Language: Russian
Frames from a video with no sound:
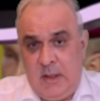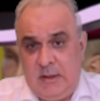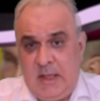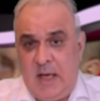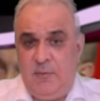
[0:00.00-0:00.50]

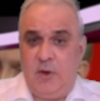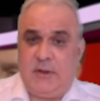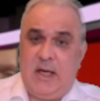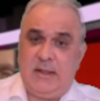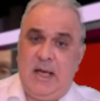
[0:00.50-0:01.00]
Так вот,
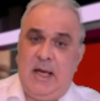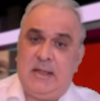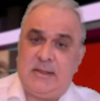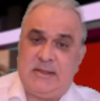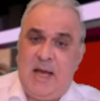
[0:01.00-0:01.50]
когда
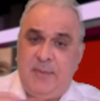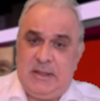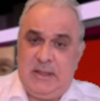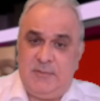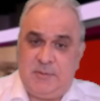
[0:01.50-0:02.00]

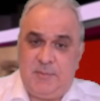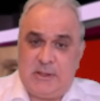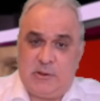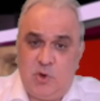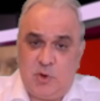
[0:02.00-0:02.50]
западным
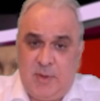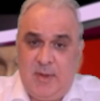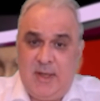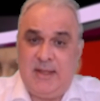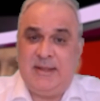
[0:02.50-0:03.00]

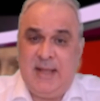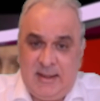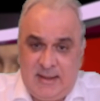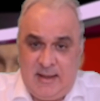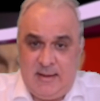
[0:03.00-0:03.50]
спецслужбам
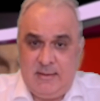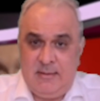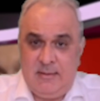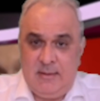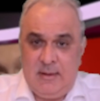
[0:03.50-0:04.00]
надо,
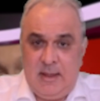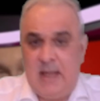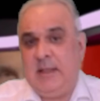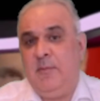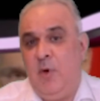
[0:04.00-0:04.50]

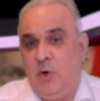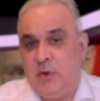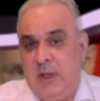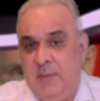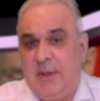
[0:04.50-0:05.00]
они могут
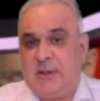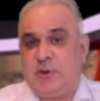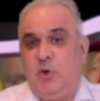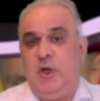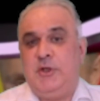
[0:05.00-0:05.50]

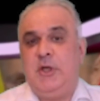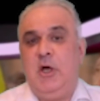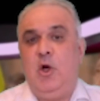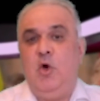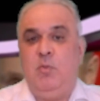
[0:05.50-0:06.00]
построить
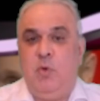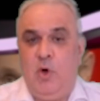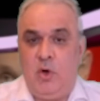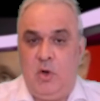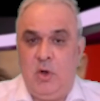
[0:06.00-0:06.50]

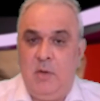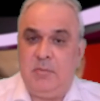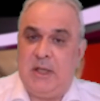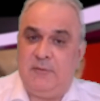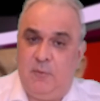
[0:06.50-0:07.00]
любую
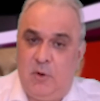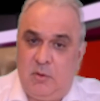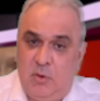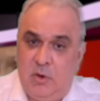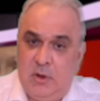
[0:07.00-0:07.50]

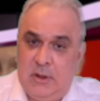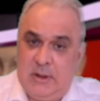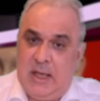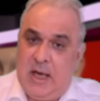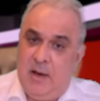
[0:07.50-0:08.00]
платформу
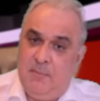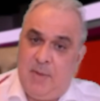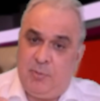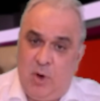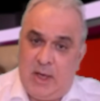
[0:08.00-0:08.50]
для
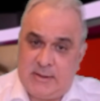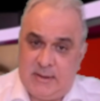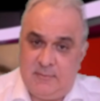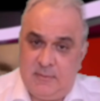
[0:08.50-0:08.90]
папуасов